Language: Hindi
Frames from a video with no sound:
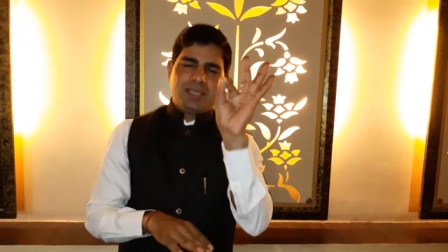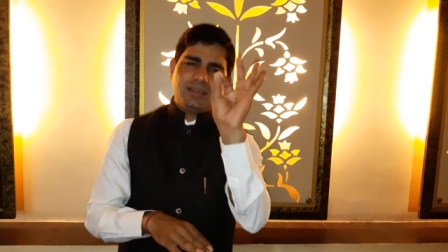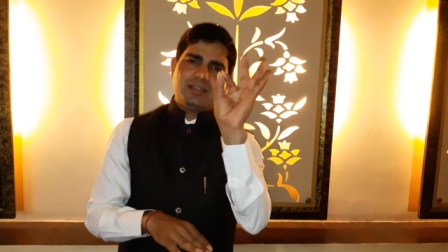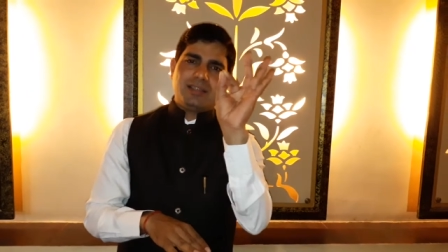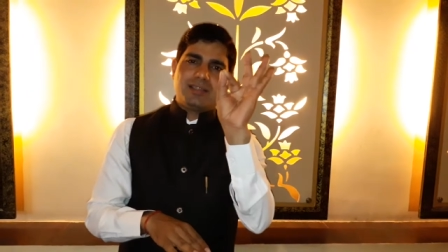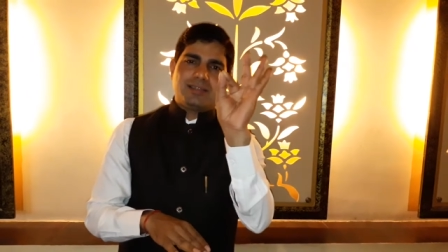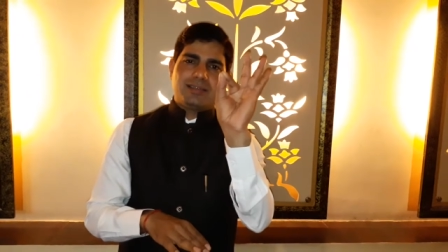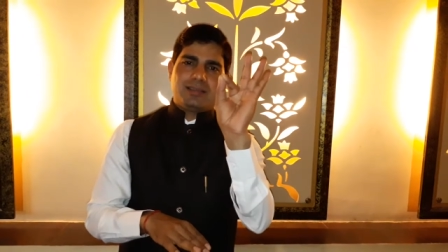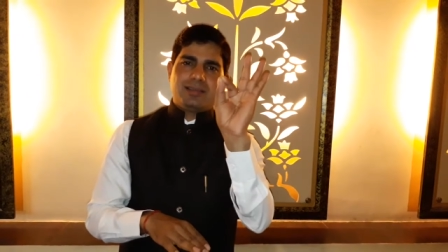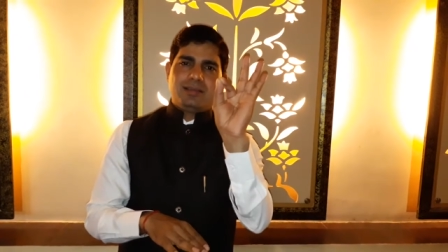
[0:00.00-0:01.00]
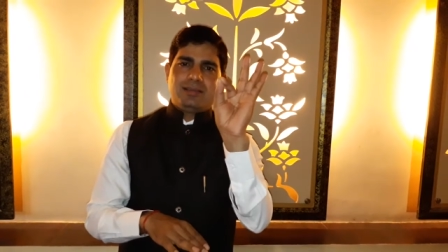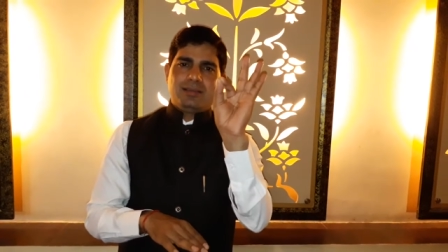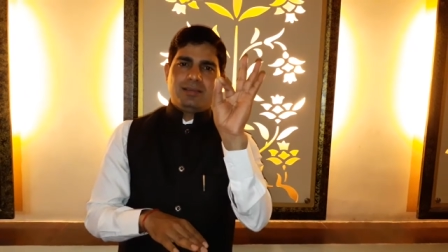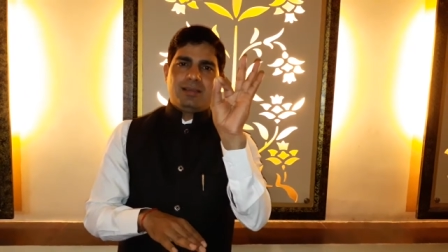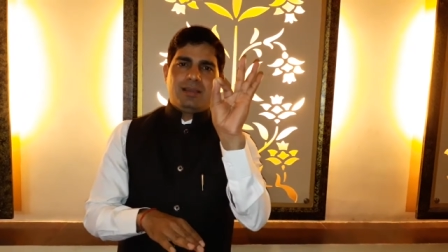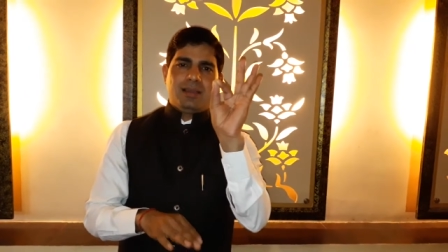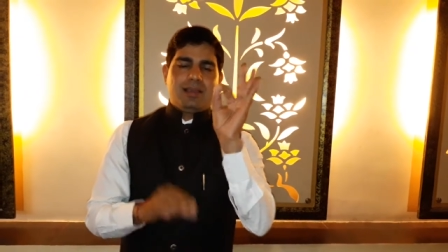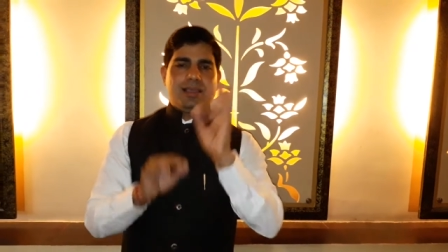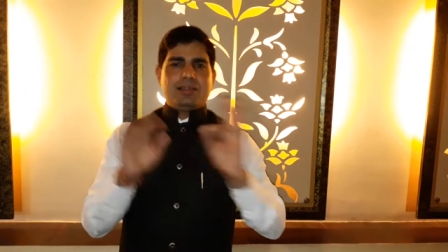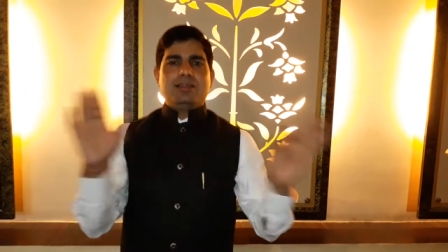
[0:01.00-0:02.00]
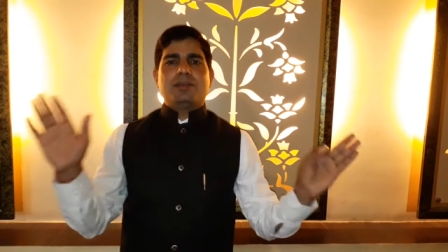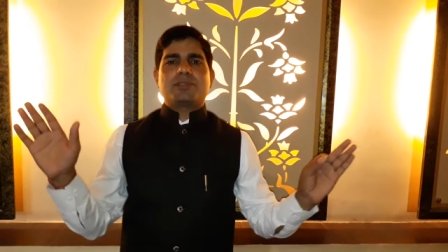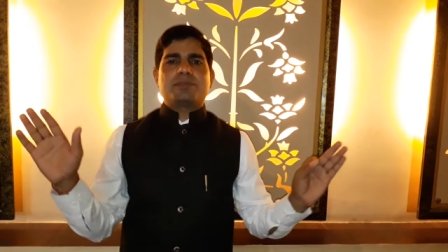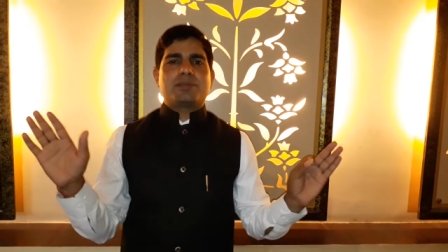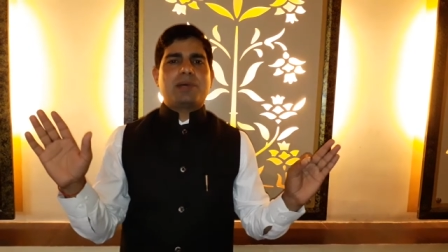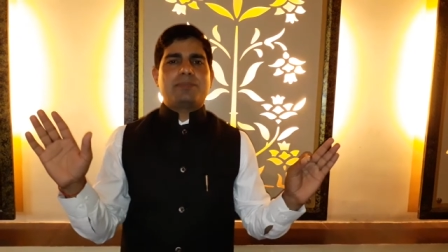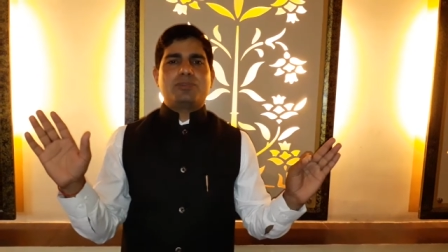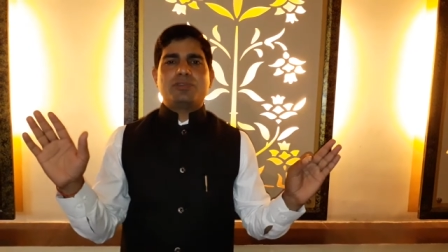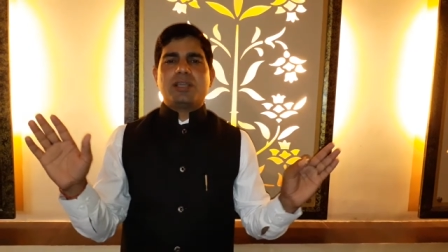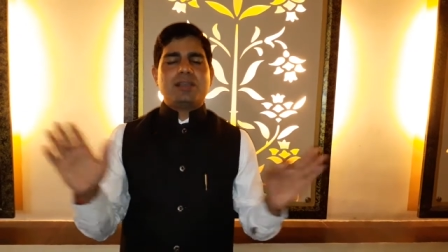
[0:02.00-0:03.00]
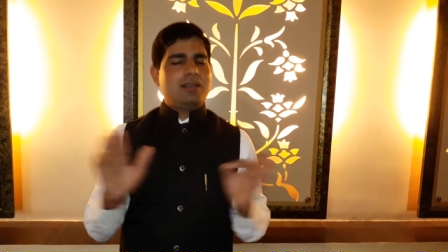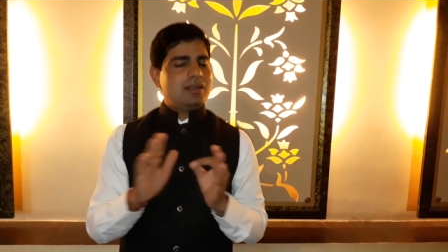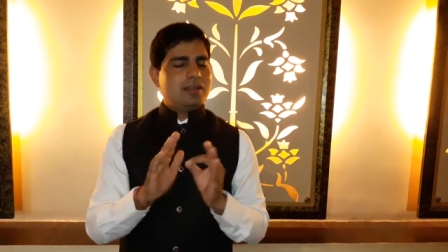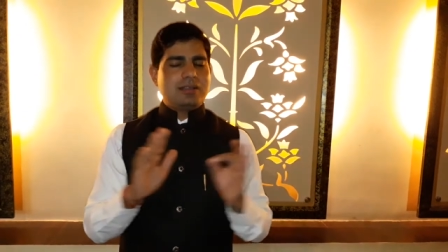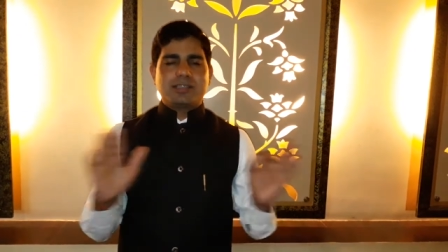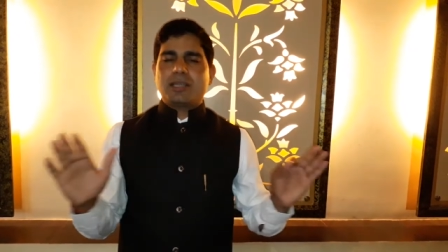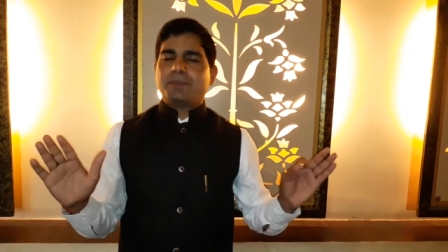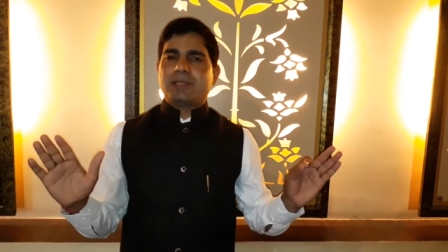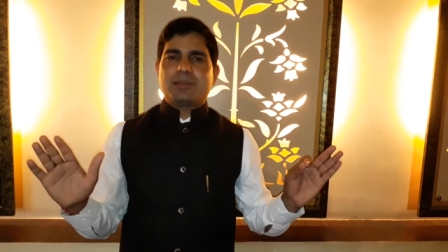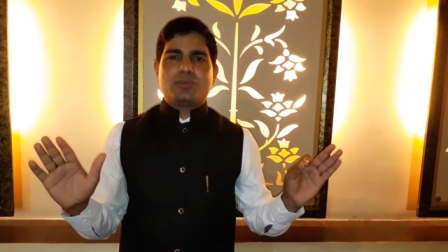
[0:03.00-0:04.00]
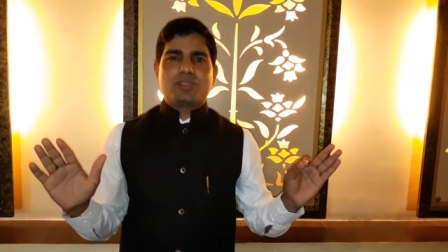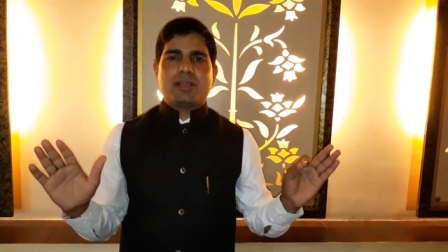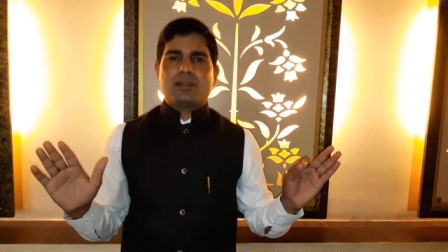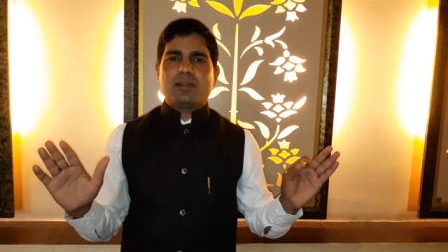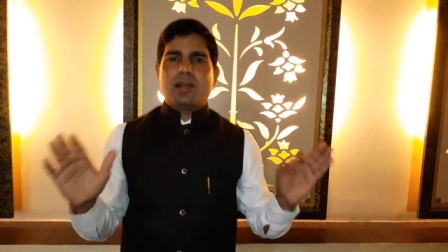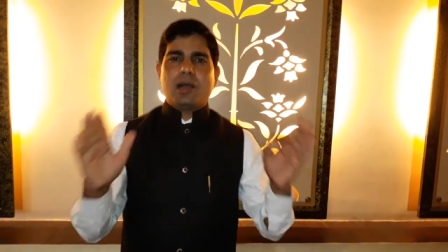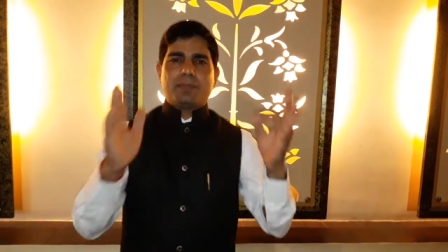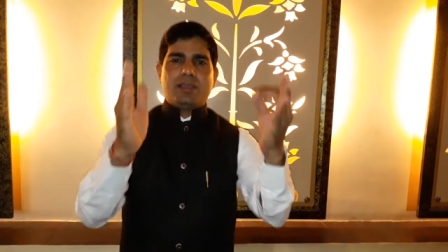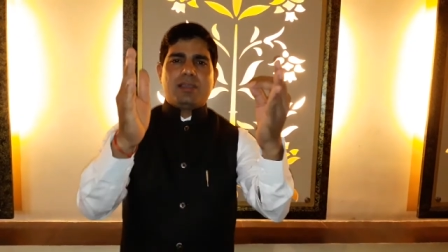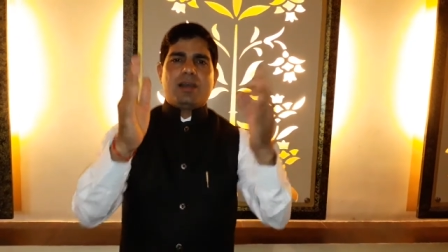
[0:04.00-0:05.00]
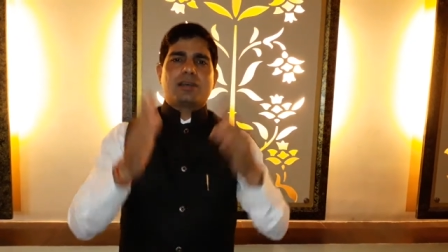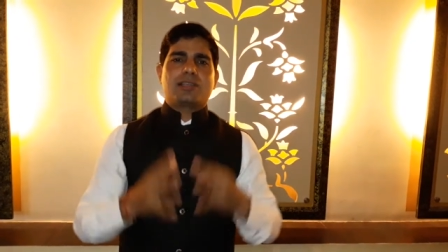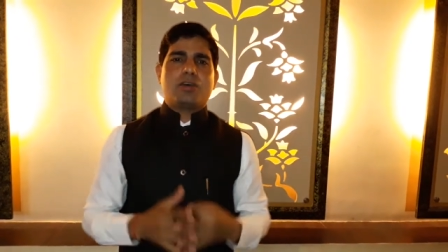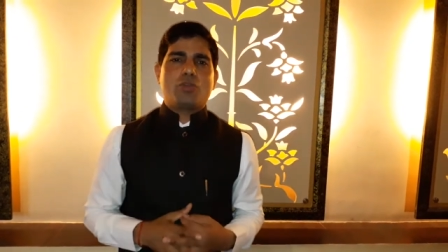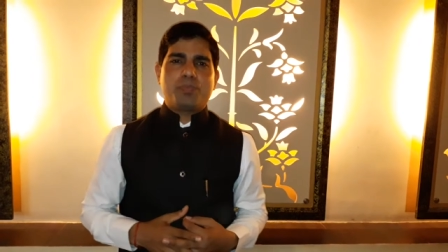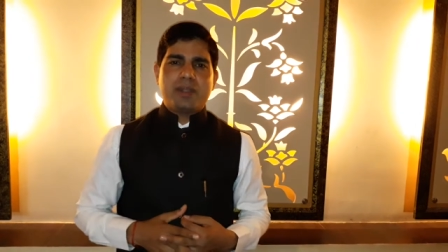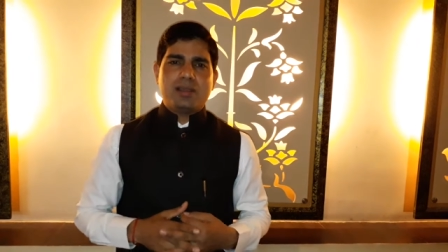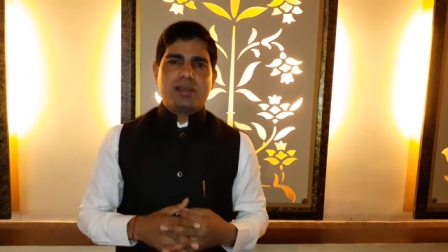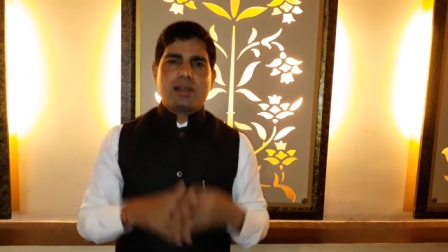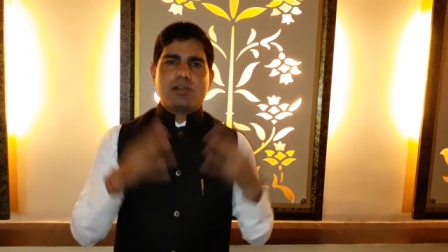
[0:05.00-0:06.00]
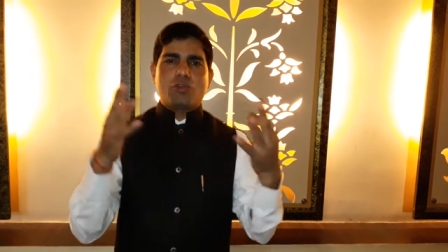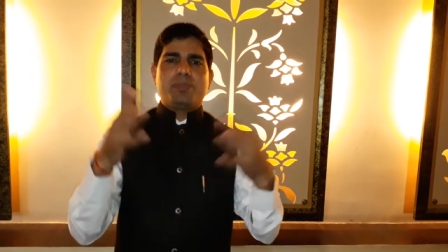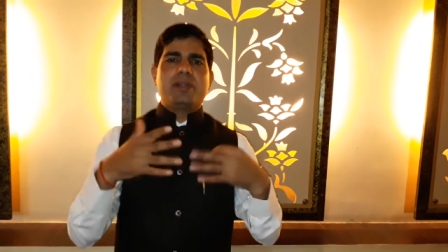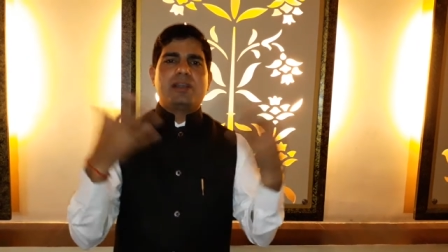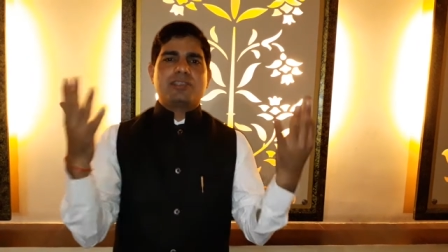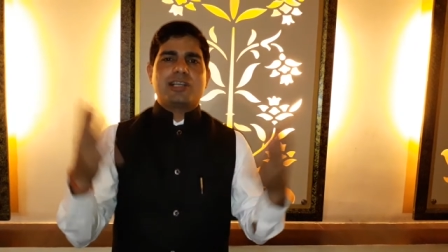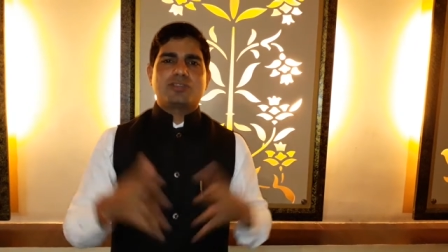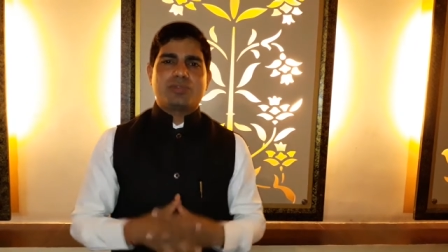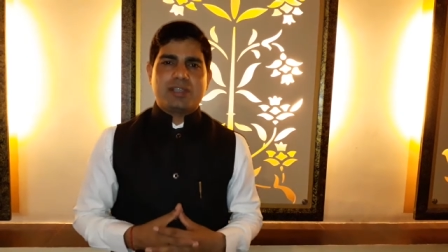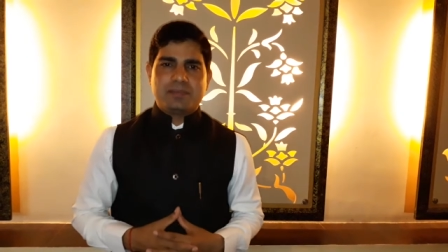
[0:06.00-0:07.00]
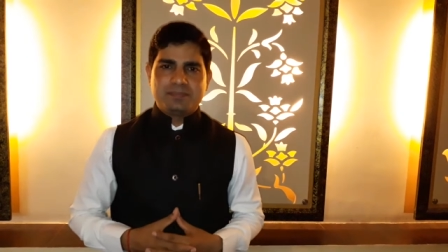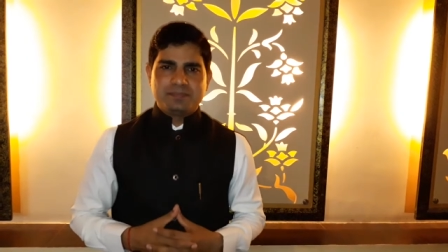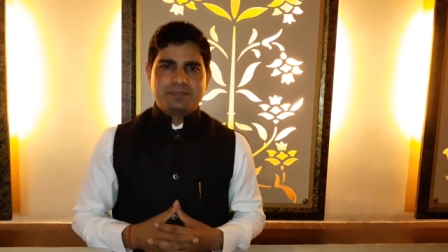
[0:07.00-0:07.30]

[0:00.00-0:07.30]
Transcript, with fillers: इतनी सी जिंदगी एक दिन हम सब समाप्त हो जाएंगे सब खत्म हो जाएगा आपकी हजारों पीढ़ियां लाखों पीढ़ियां जा चुकी हैं